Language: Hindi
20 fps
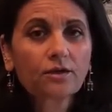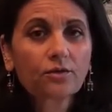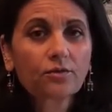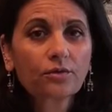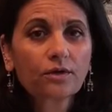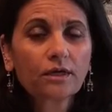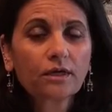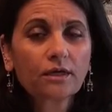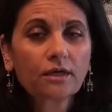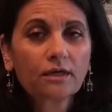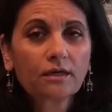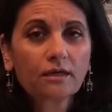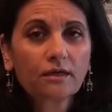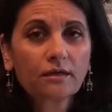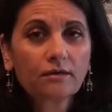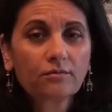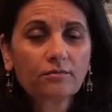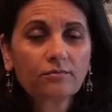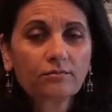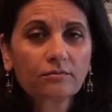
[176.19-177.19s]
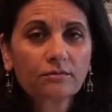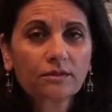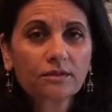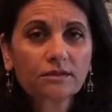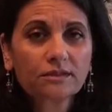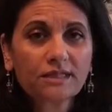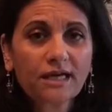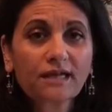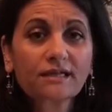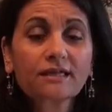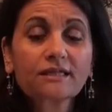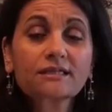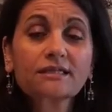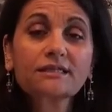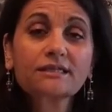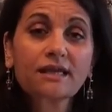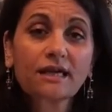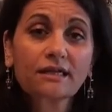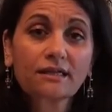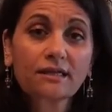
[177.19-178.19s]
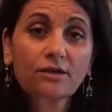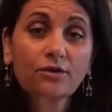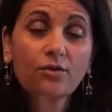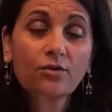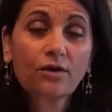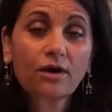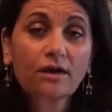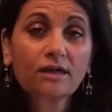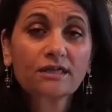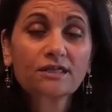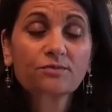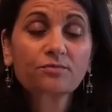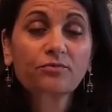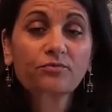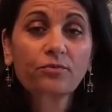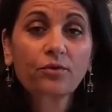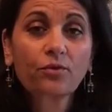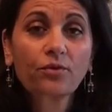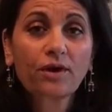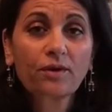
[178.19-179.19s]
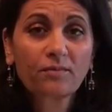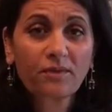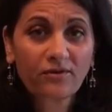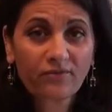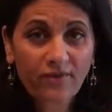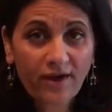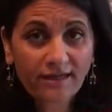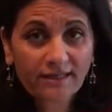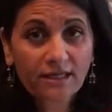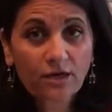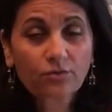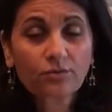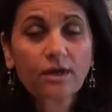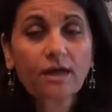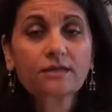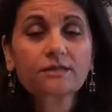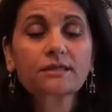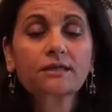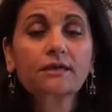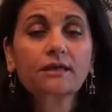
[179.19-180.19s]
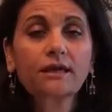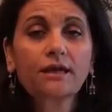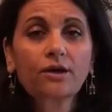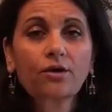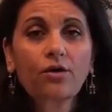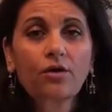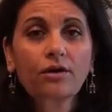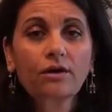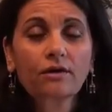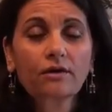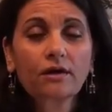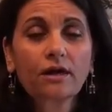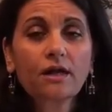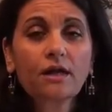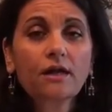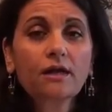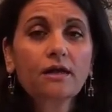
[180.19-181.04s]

क्योंकि ज़्यादा से ज़्यादा लोग अगर इस प्रोग्राम का फ़ायदा उठा सकें और